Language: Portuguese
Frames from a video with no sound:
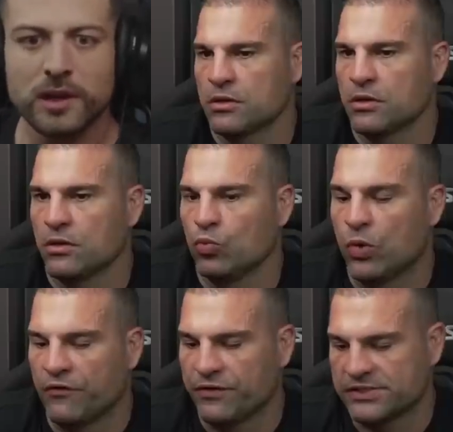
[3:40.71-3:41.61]
Segura? No
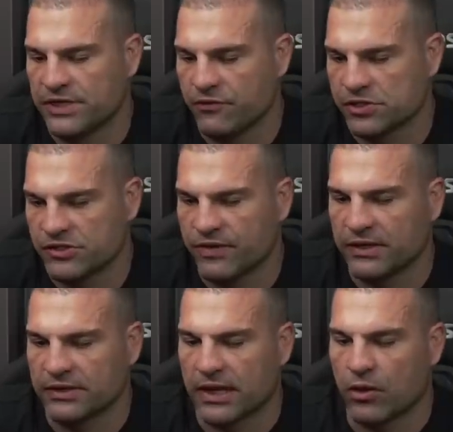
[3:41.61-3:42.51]
UFC você vai
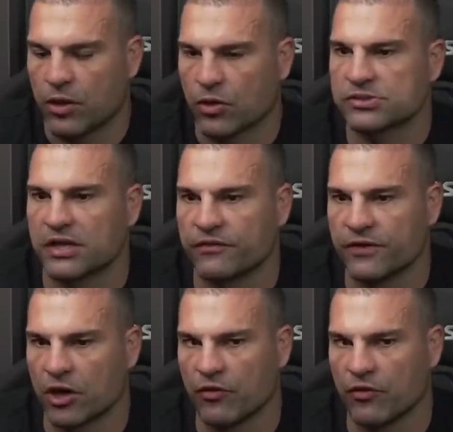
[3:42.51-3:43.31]
entrar, a hora que o cara fala,